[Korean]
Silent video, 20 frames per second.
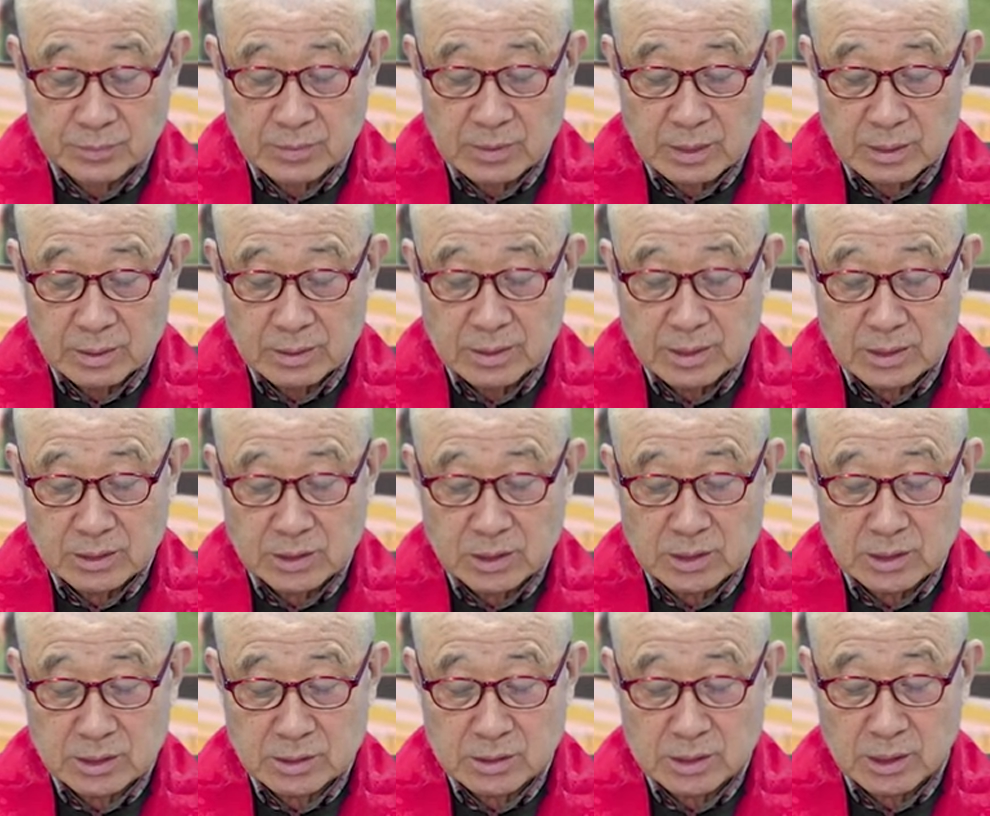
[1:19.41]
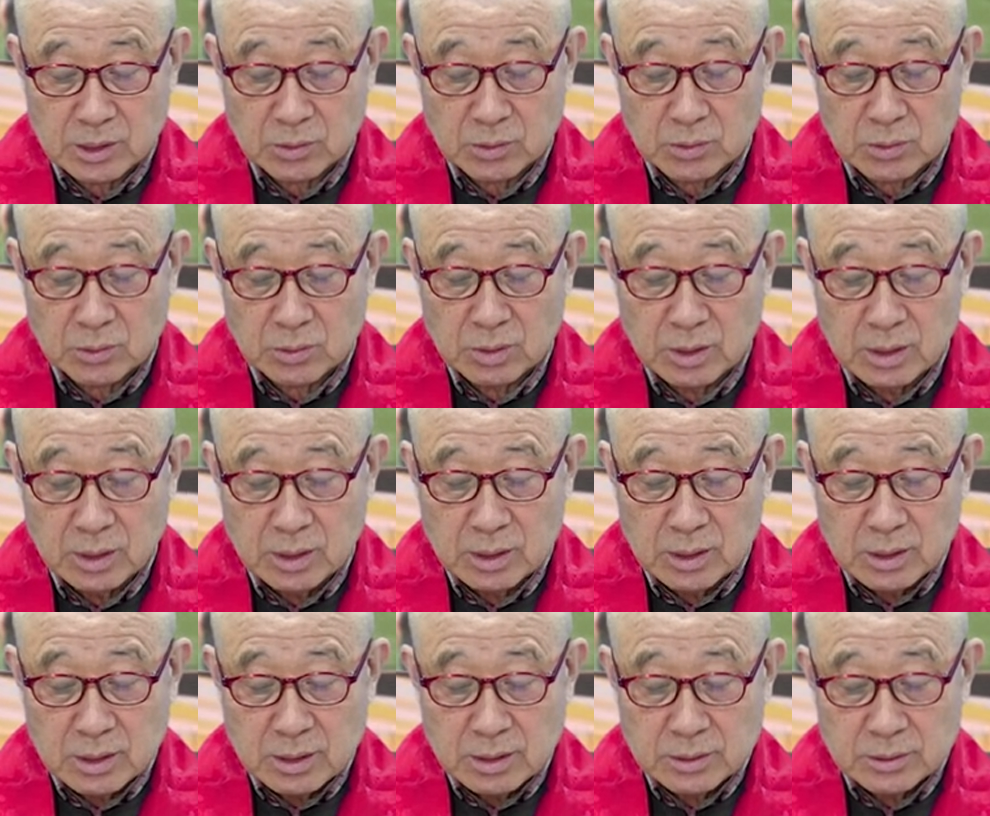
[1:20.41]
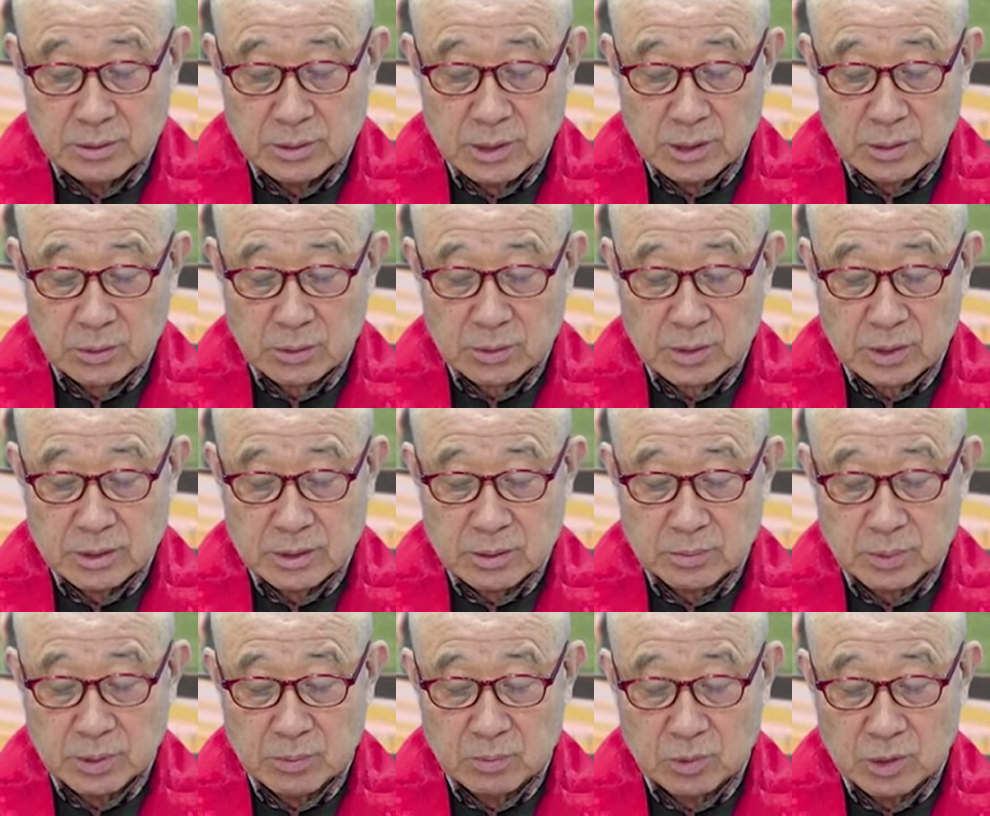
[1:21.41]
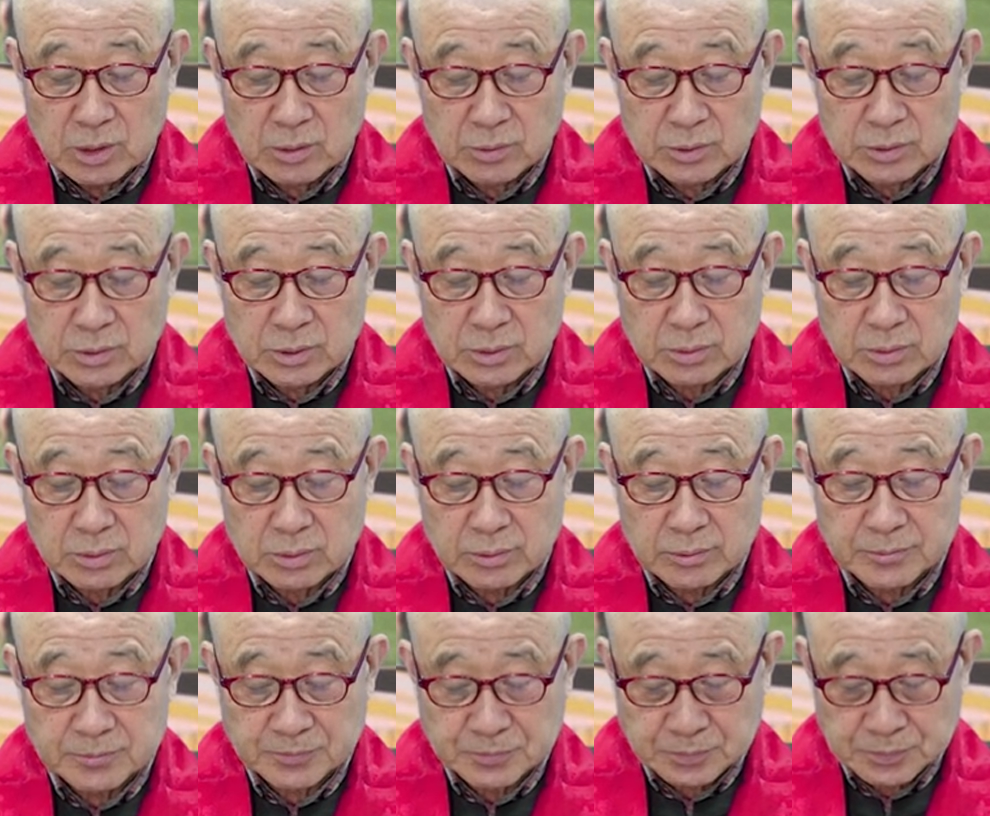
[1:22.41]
그 당시에 이제 새로 새롭게 이제 변모하고 있었고